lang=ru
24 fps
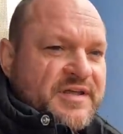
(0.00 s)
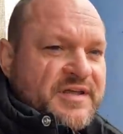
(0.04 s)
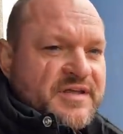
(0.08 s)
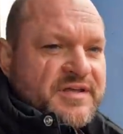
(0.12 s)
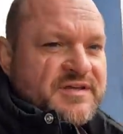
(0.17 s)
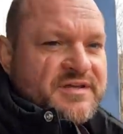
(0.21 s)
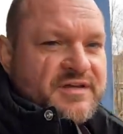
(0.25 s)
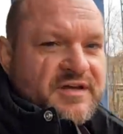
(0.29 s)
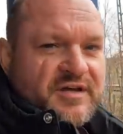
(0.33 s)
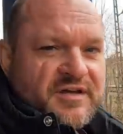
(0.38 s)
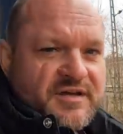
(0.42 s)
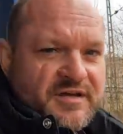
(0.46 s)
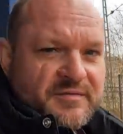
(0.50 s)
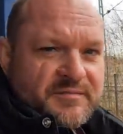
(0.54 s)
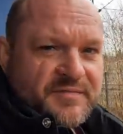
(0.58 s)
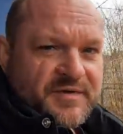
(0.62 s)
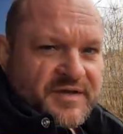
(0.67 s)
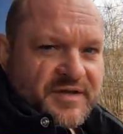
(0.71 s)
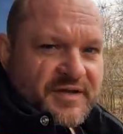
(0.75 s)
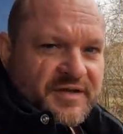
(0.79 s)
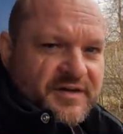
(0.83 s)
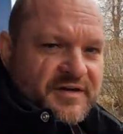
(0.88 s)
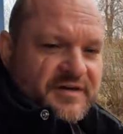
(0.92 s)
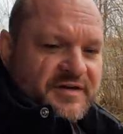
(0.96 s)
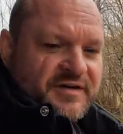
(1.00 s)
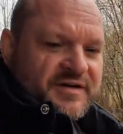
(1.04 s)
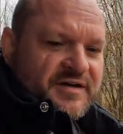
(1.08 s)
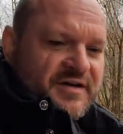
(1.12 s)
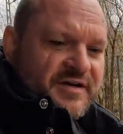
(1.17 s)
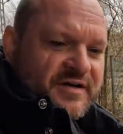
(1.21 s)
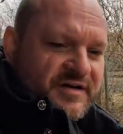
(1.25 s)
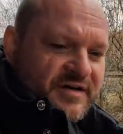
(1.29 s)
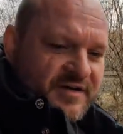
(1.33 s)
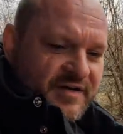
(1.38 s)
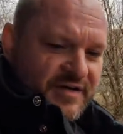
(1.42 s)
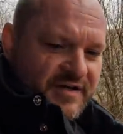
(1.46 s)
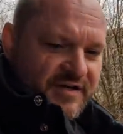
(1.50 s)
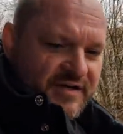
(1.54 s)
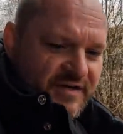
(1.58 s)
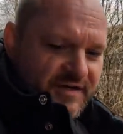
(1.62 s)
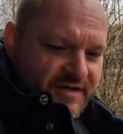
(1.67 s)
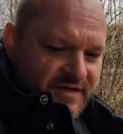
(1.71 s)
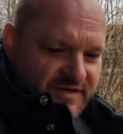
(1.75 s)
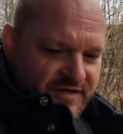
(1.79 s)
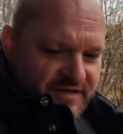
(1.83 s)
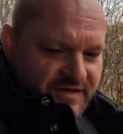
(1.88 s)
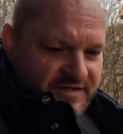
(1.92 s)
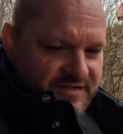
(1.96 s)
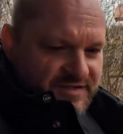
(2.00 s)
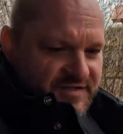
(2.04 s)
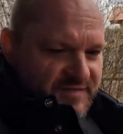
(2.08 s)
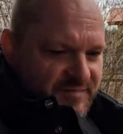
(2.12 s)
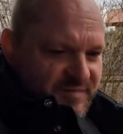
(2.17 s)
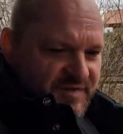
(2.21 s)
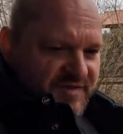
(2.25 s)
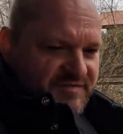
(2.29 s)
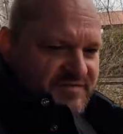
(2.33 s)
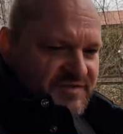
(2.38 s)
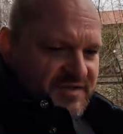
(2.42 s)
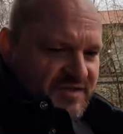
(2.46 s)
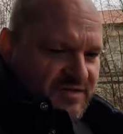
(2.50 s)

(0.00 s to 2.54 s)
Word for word: и тянем их к себе в